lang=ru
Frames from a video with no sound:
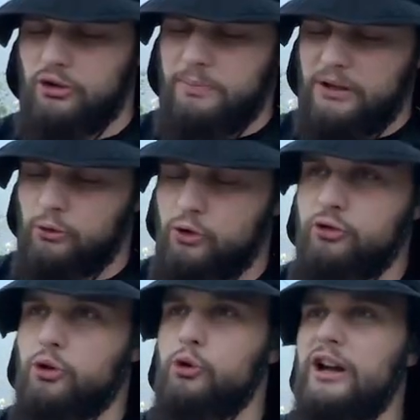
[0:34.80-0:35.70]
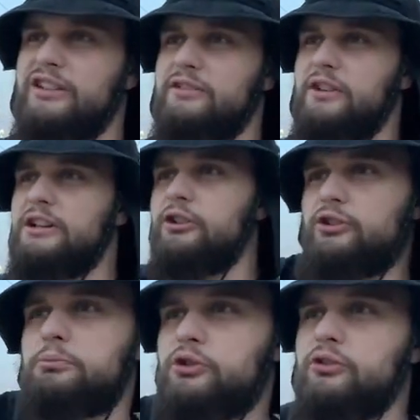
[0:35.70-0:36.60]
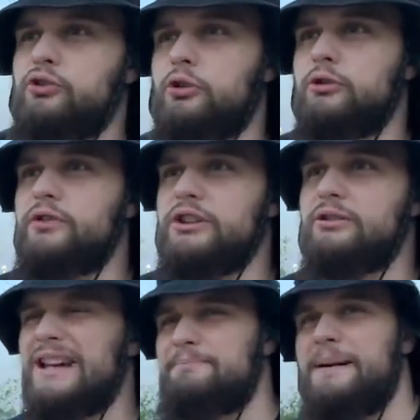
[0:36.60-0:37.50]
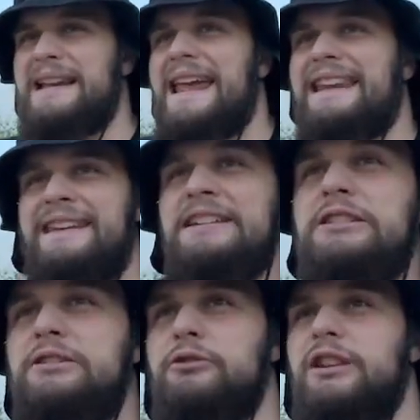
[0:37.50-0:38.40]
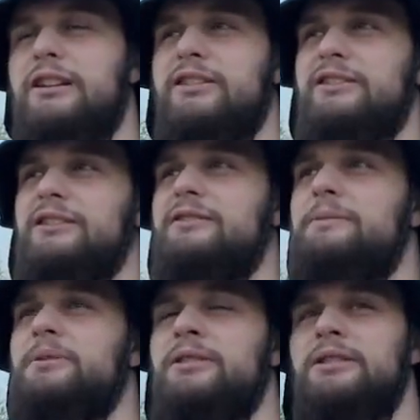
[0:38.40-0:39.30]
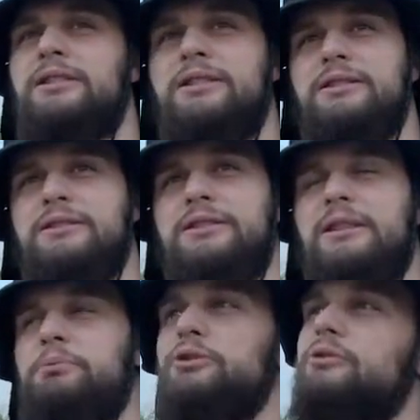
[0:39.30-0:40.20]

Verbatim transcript: подкручивал, хуй отвалилось, он просто в сторону выкинул. Ай, блядь! Вот так со словами. я понял